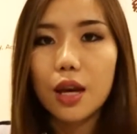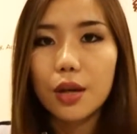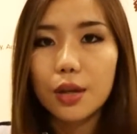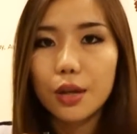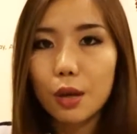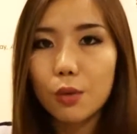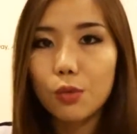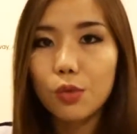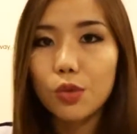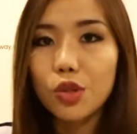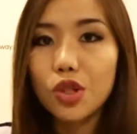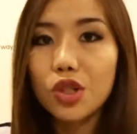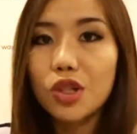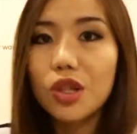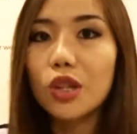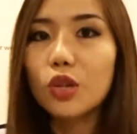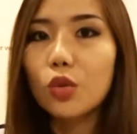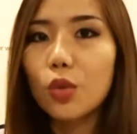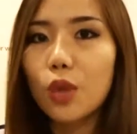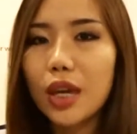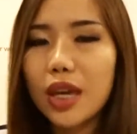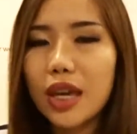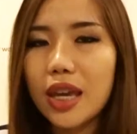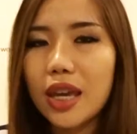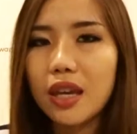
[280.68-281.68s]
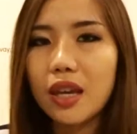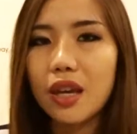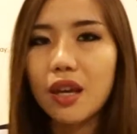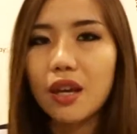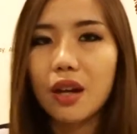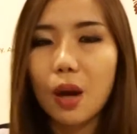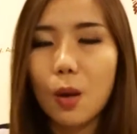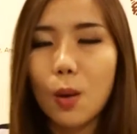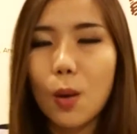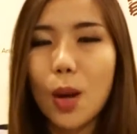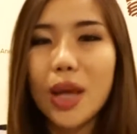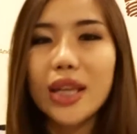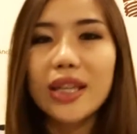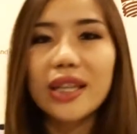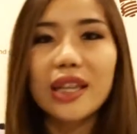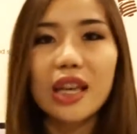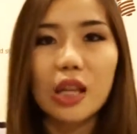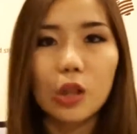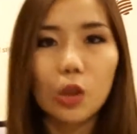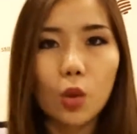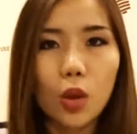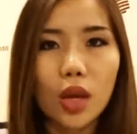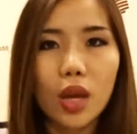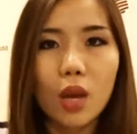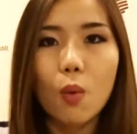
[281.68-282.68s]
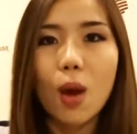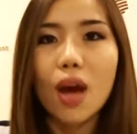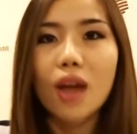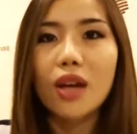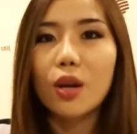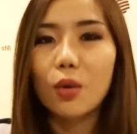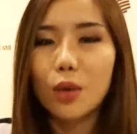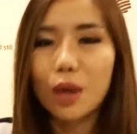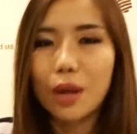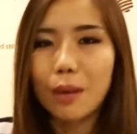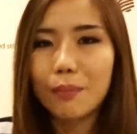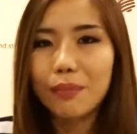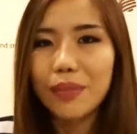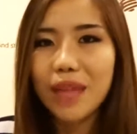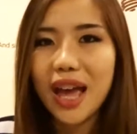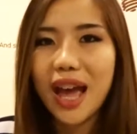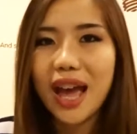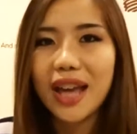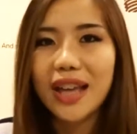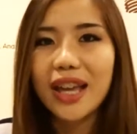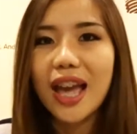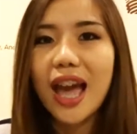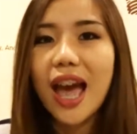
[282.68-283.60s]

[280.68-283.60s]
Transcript: เราเชื่อตัวเอง เราให้เกียรติตัวเองว่าเราทำได้